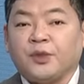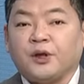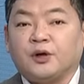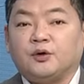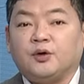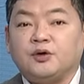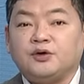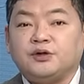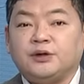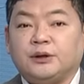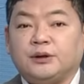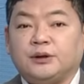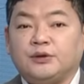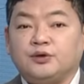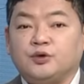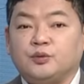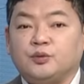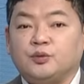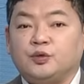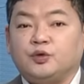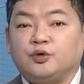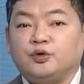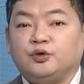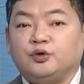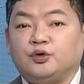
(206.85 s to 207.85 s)
그렇지 않은
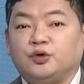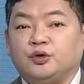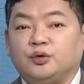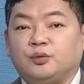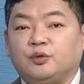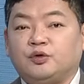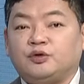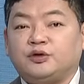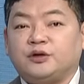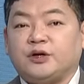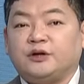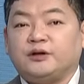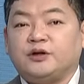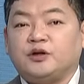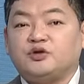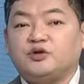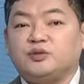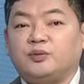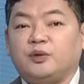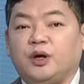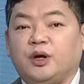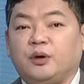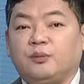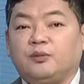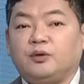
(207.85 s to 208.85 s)
종목군들은 뭐
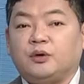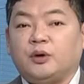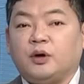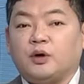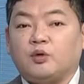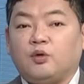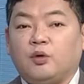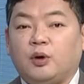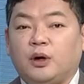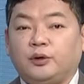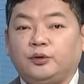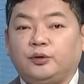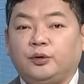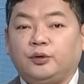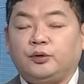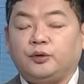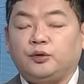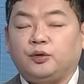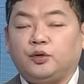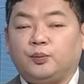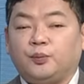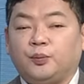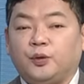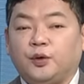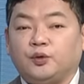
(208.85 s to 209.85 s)
자사주 매입을 하고
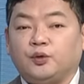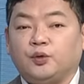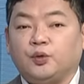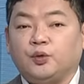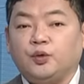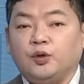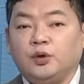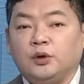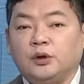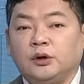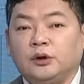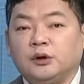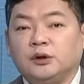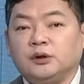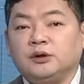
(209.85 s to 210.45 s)
환원을 높여도